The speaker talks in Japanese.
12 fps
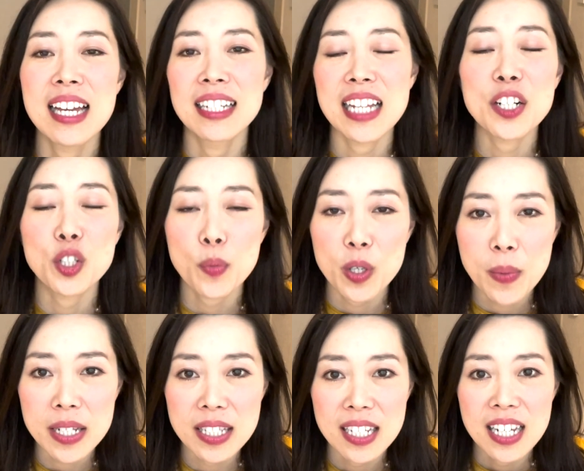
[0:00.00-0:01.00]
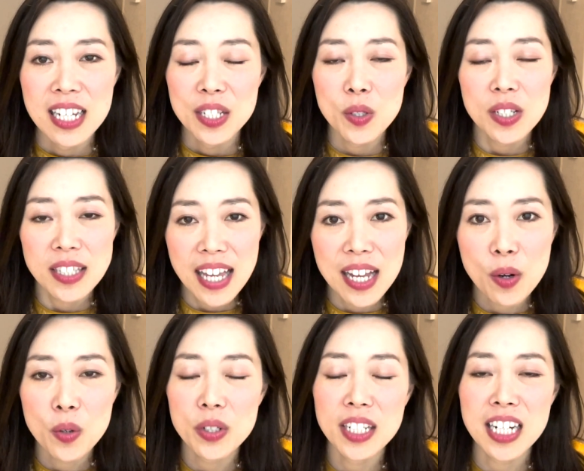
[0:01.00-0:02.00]
なると思いますそして
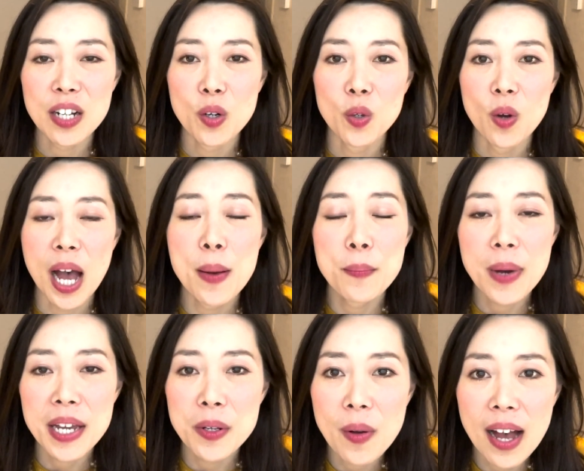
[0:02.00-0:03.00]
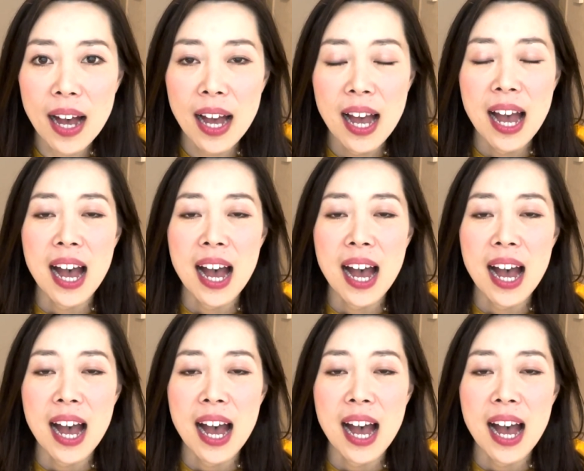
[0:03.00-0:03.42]
このきなこの販売は